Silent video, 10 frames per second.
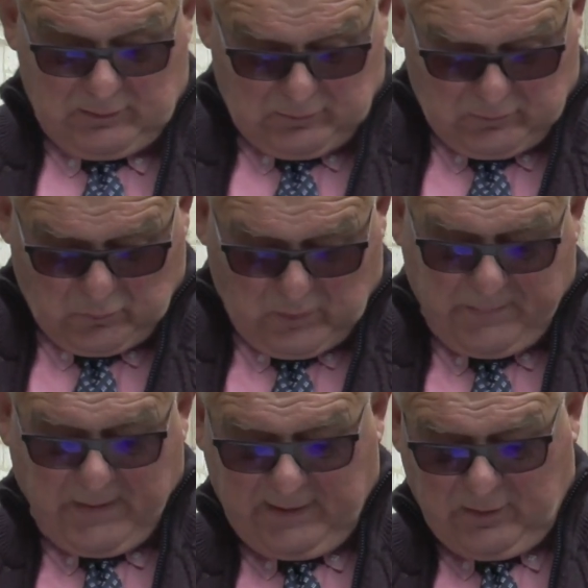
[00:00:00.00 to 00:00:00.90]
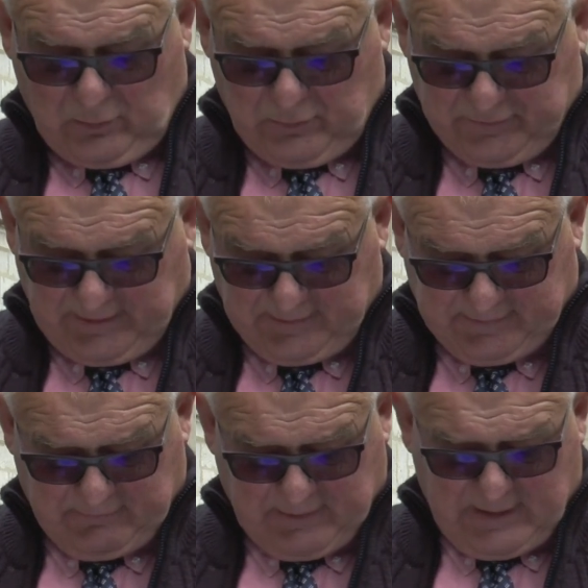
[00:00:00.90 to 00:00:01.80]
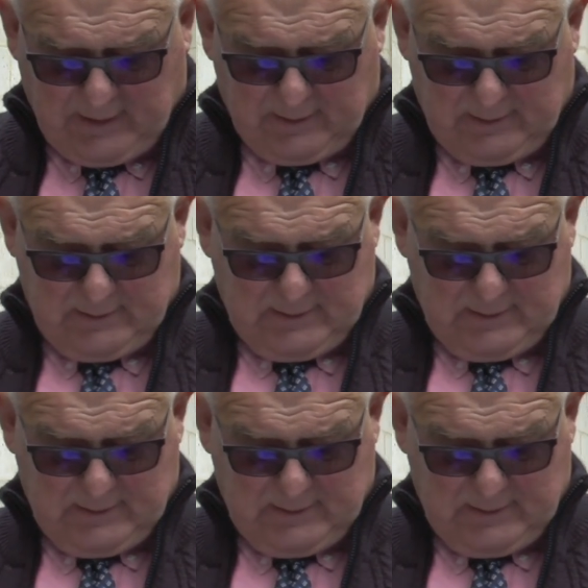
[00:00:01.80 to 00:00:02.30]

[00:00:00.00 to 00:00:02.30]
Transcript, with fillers: Louis Pergaud de Saint sévère